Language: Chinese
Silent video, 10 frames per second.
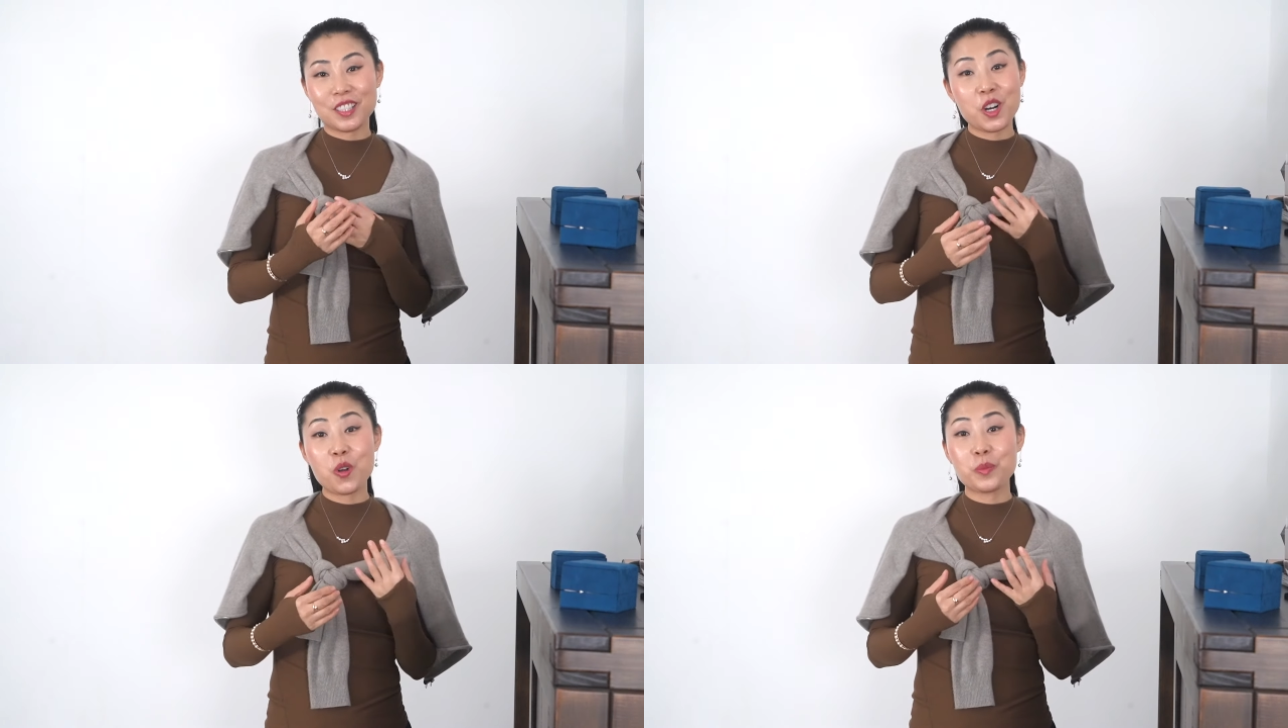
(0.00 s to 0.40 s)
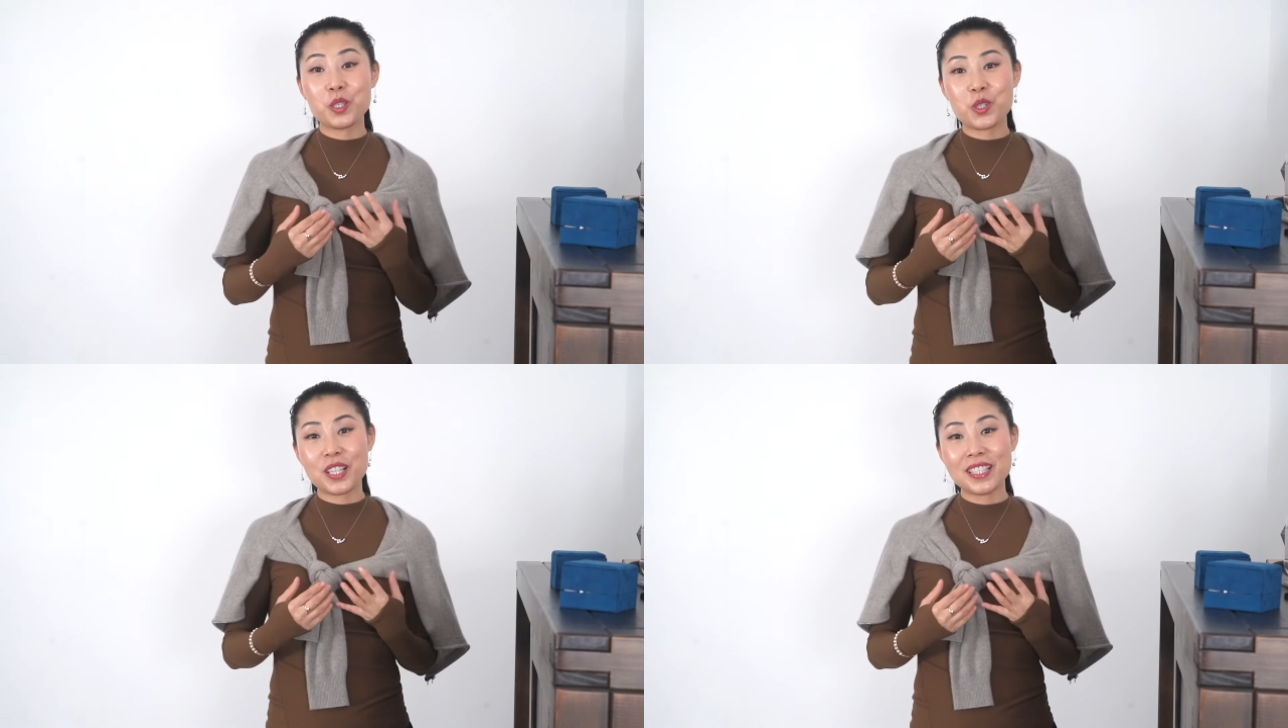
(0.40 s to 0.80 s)
能让我们
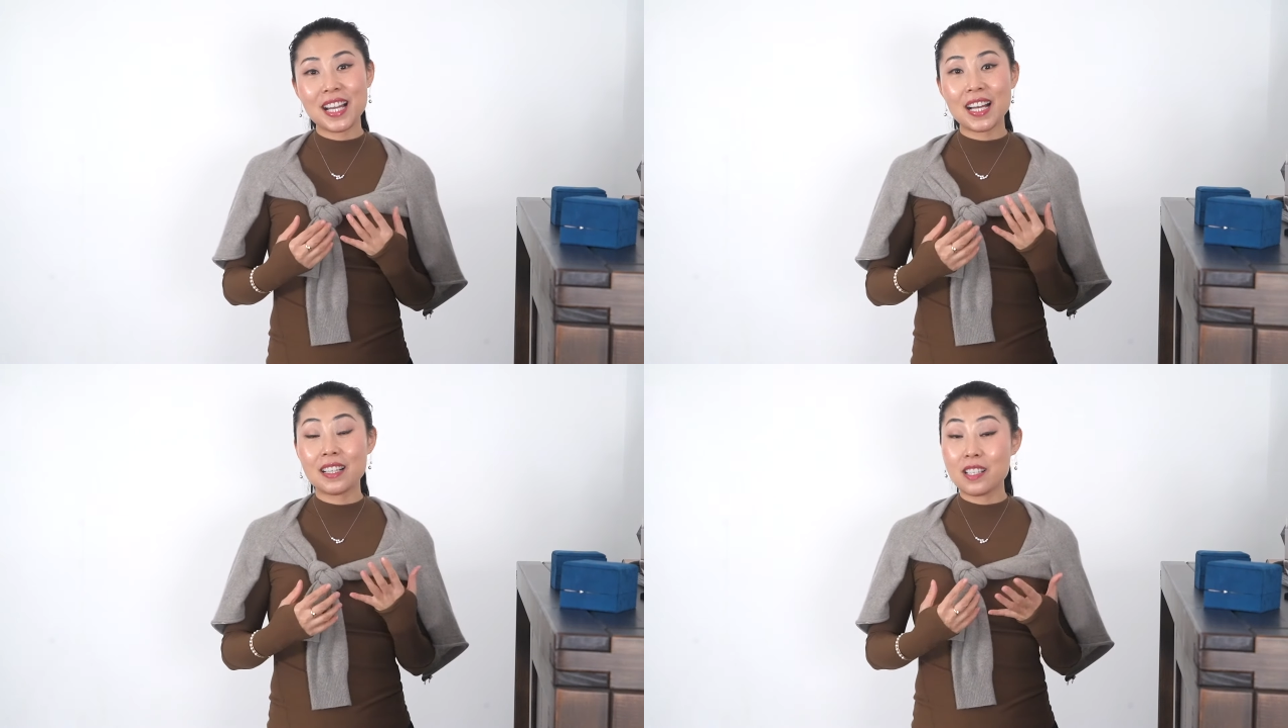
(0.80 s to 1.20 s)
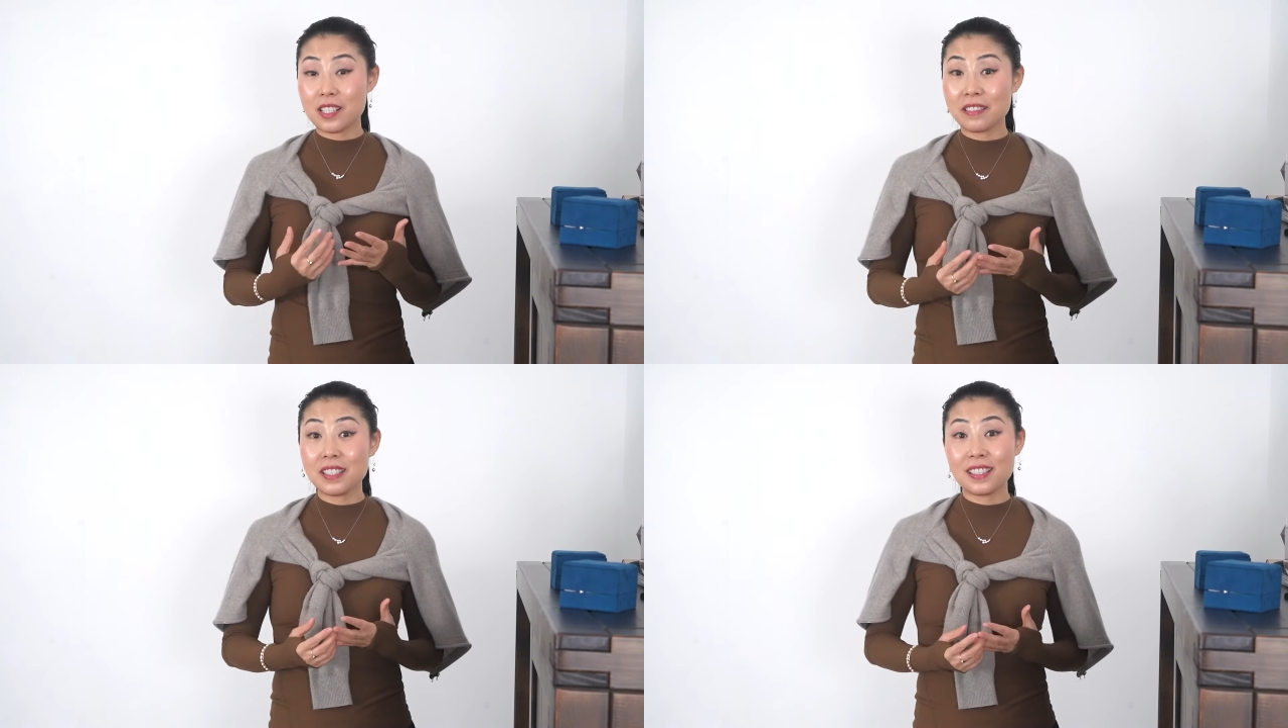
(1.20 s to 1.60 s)
的穿搭和
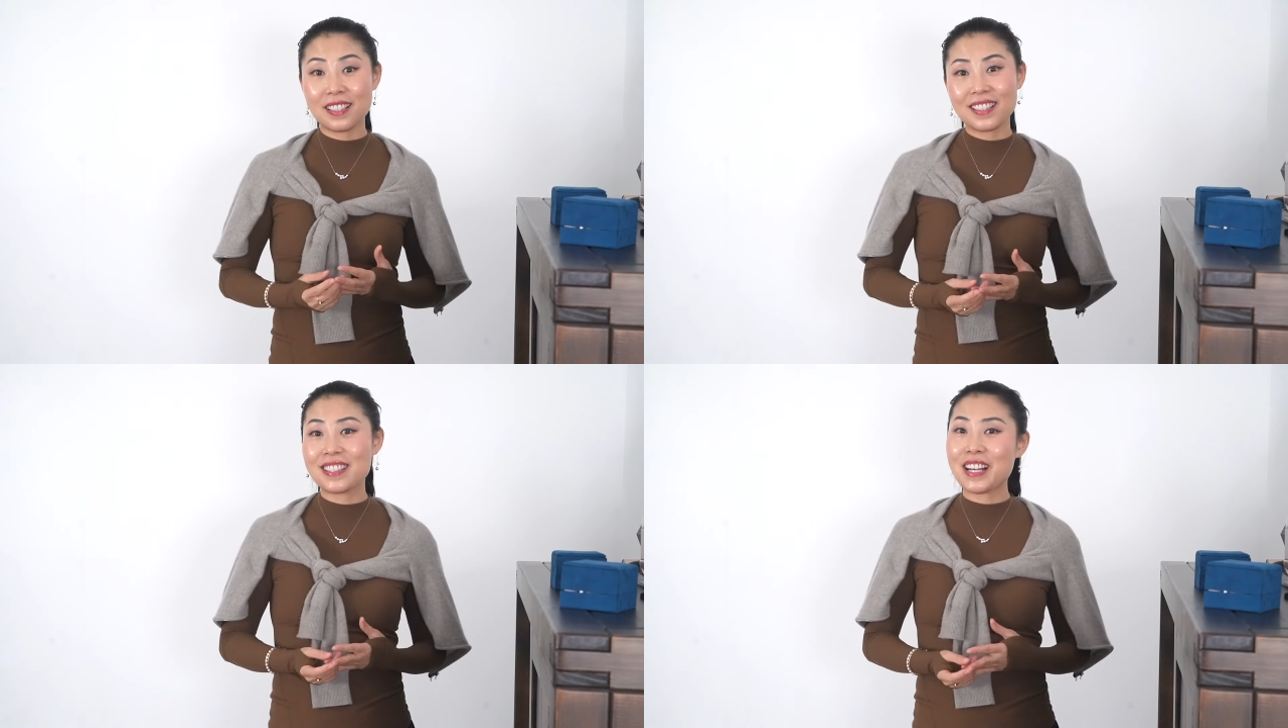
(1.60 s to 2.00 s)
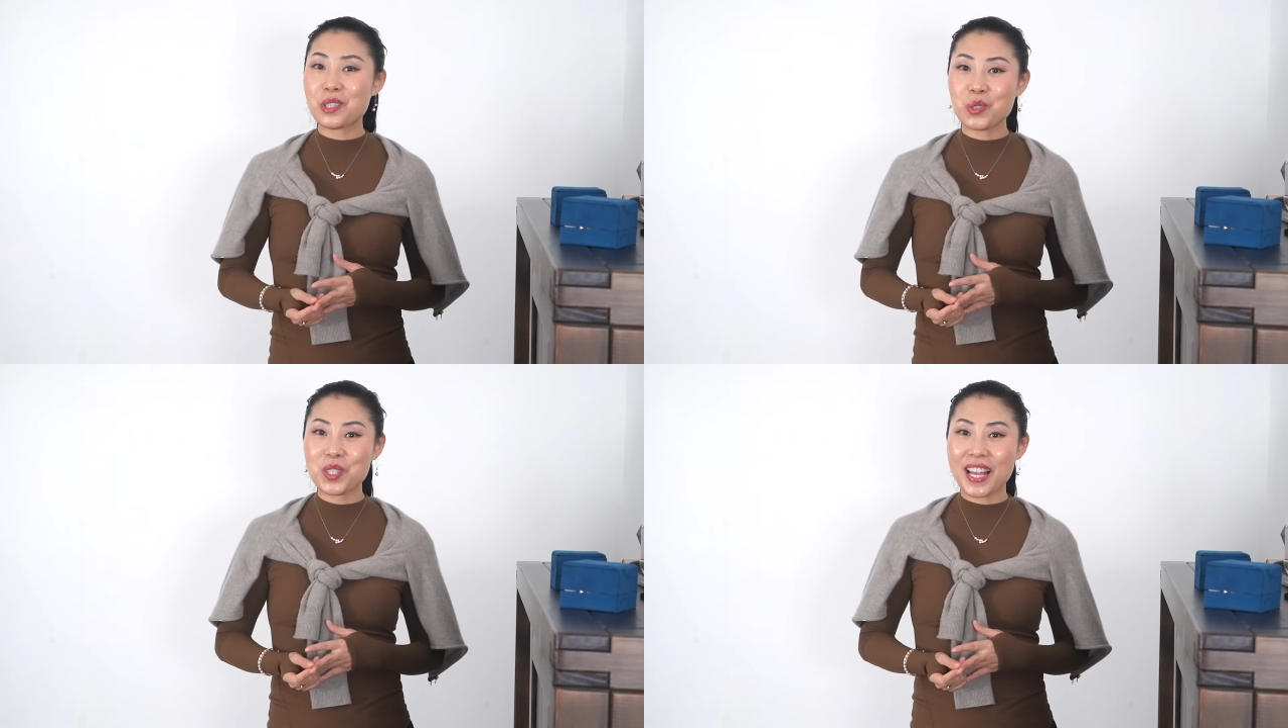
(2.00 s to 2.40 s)
整体更加
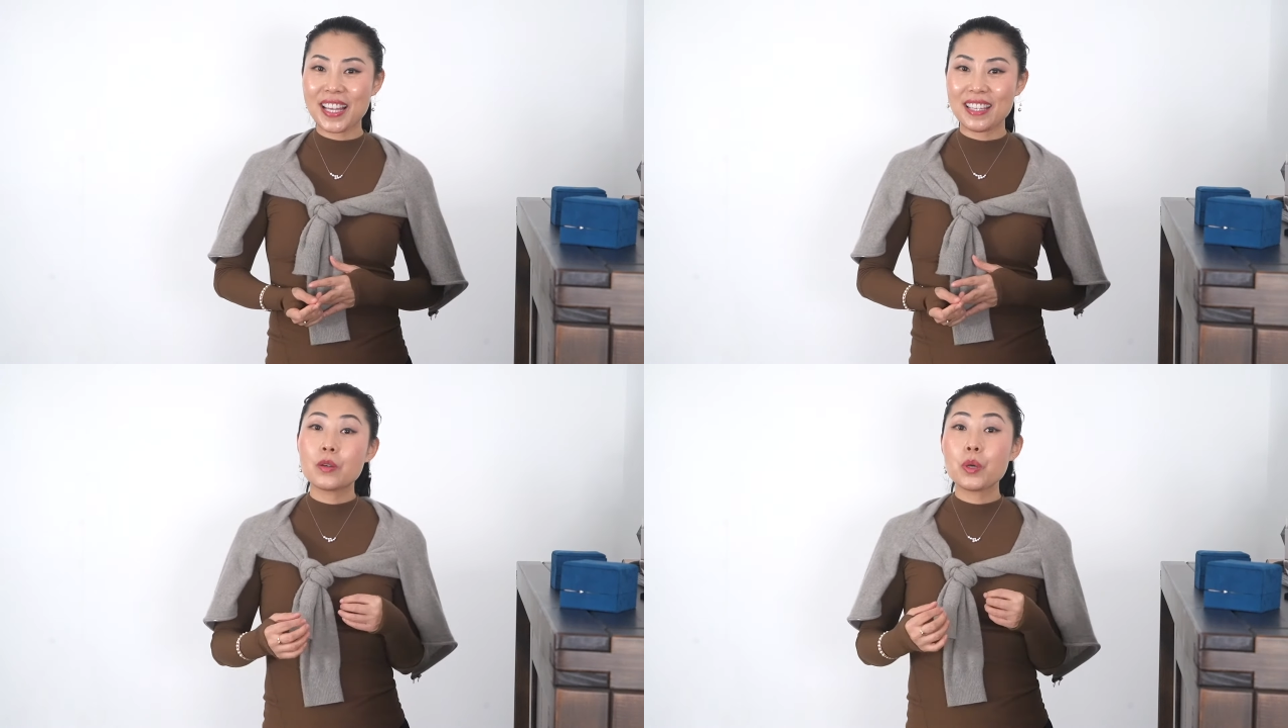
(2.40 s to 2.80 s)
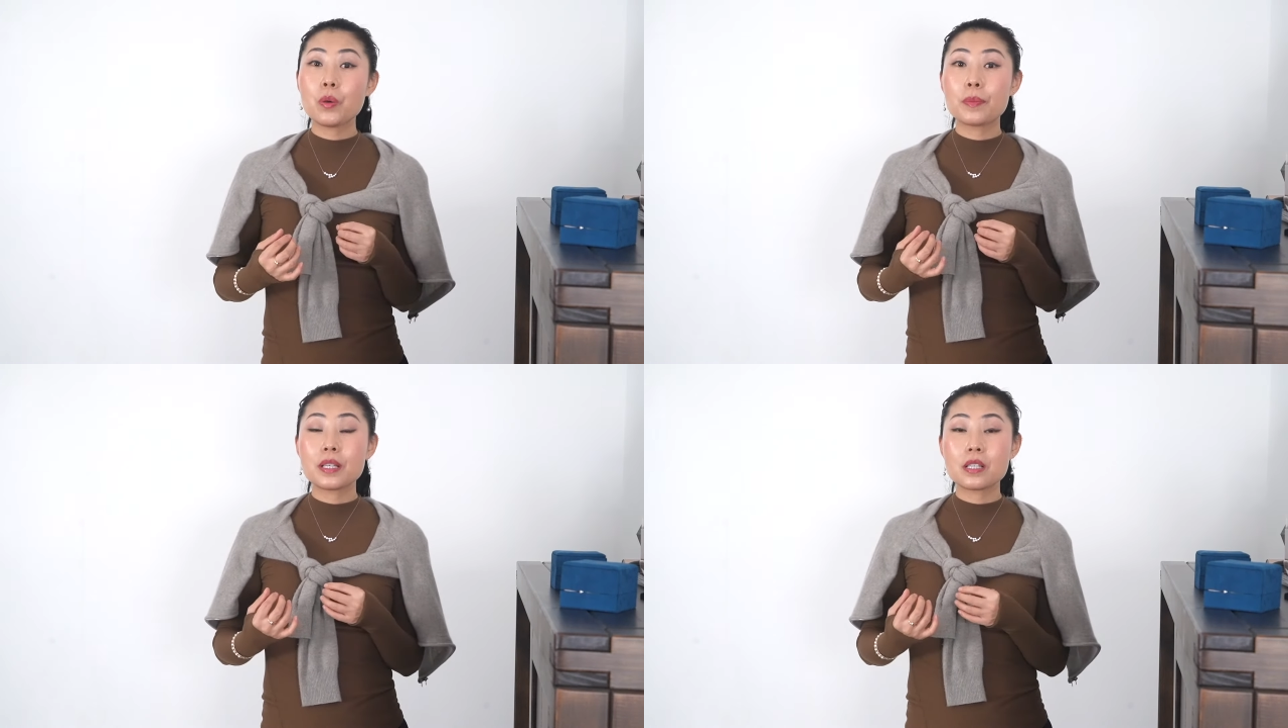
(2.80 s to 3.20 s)
出彩，也为我们的